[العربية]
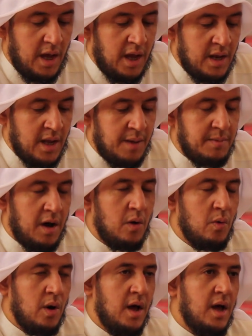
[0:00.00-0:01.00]
إنما
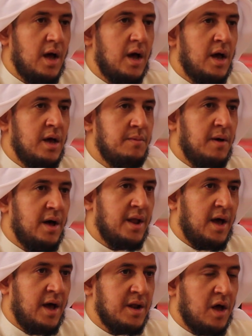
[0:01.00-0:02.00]
هو
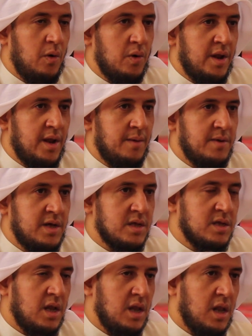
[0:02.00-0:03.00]
عبارة عن قول النبي
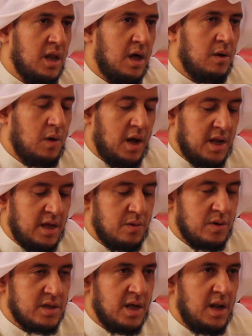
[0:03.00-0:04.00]
صلى الله عليه
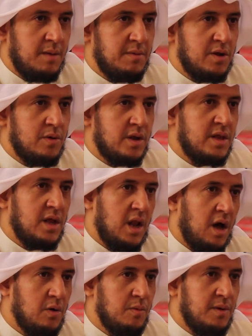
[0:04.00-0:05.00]
وسلم من يريد
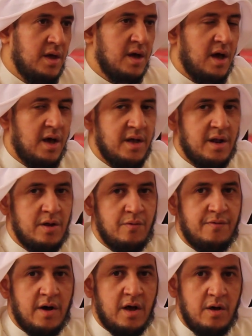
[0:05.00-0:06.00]
الله به خيرا
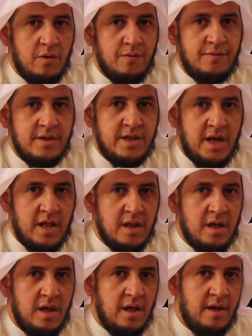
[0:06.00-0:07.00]
يفقهه في الدين
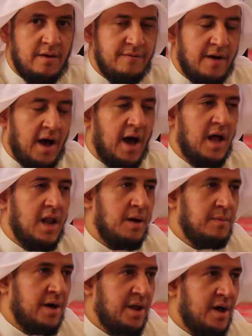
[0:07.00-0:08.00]

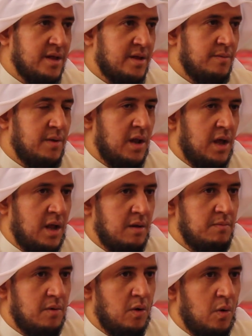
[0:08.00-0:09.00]
فأعلى مراتب
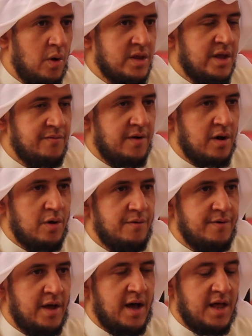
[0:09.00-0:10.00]
العلم هو التفقه
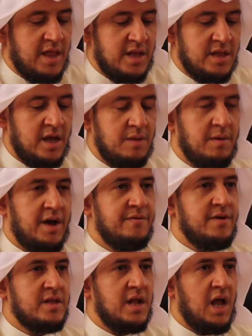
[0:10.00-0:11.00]
في هذا الدين
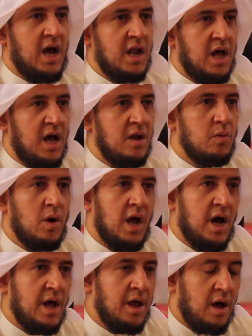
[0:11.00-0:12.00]
معرفة الحلال
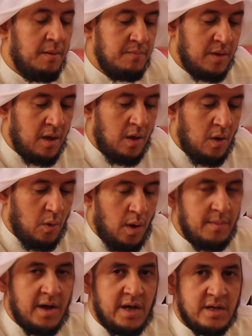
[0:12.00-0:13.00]
والحرام
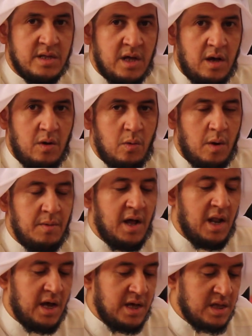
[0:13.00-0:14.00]
وما يصح
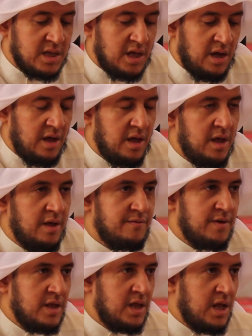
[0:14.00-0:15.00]
وما لا يصح
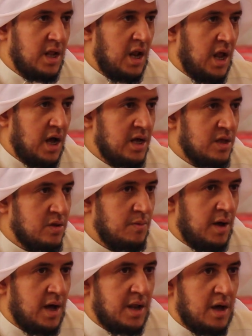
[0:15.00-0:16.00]
في دين الله
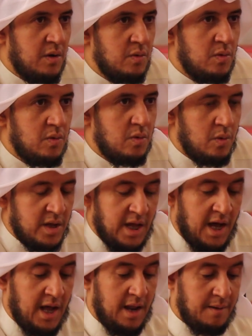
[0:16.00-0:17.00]
سبحانه
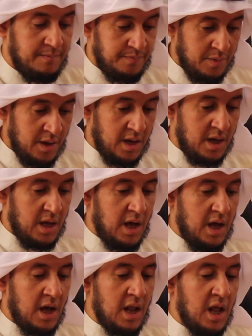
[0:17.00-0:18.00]
وتعالى
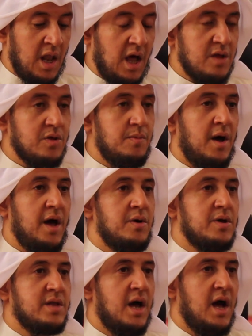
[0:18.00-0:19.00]
الله
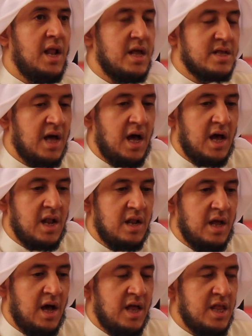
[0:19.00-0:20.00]
سبحانه وتعالى
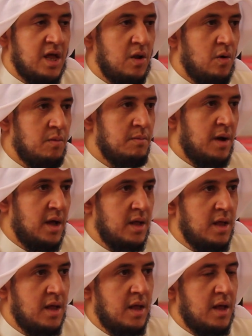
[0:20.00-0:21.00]
سهل لهذه الامه
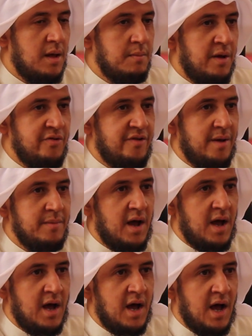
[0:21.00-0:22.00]
من
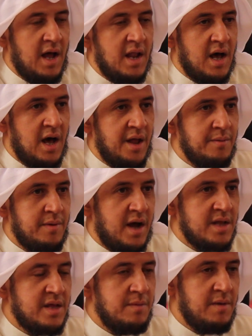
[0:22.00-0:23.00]
جمعها على
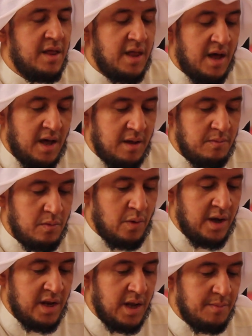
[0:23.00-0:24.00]
اربعه مذاهب
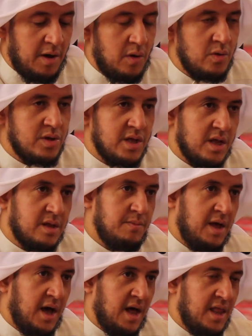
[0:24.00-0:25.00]
وانما خصت
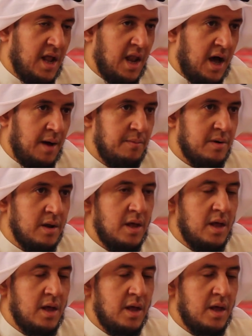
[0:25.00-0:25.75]
بهذا الامر